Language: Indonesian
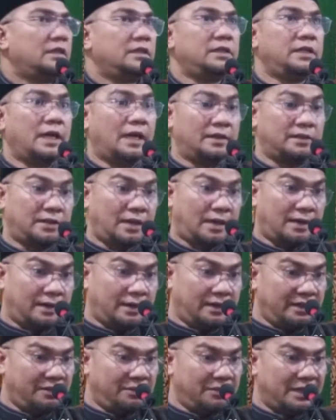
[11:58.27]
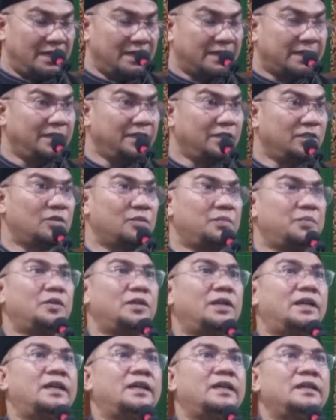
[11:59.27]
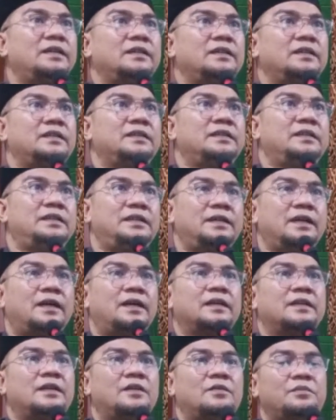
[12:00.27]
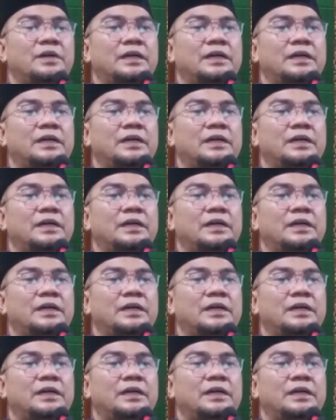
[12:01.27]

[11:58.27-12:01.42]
Di antara yang berangkat itu pula dia yang